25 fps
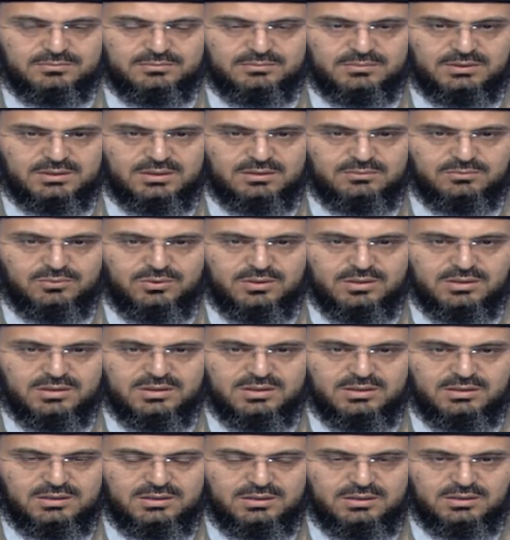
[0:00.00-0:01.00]
من
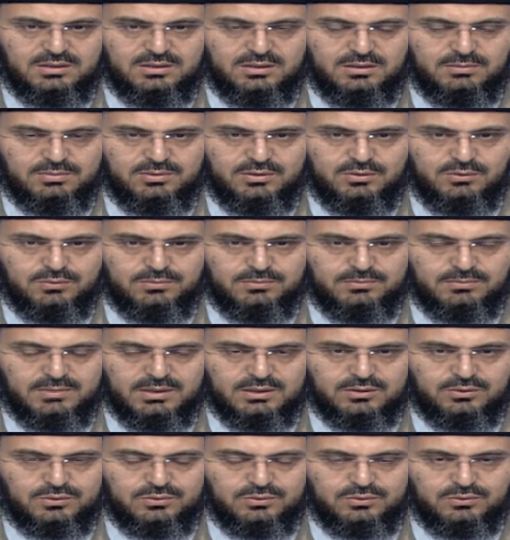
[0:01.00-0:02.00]
المؤذنين ابن أم
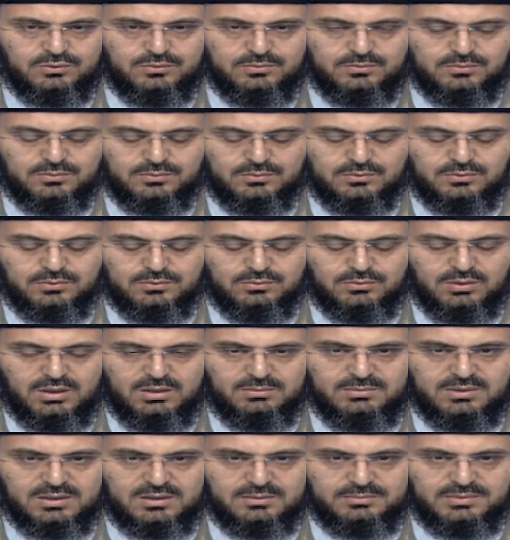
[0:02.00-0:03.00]
مكتوم
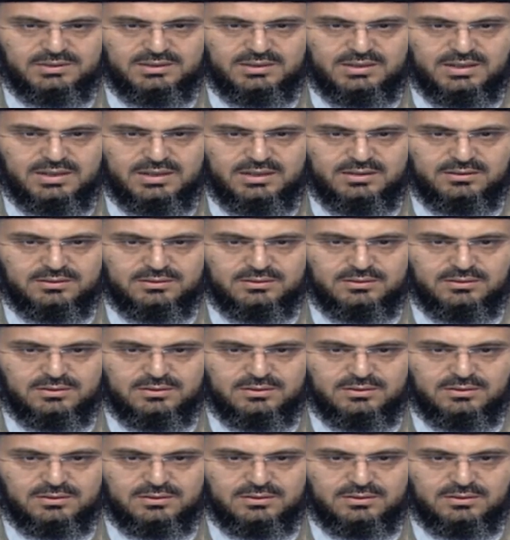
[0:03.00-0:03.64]
وأمر بلال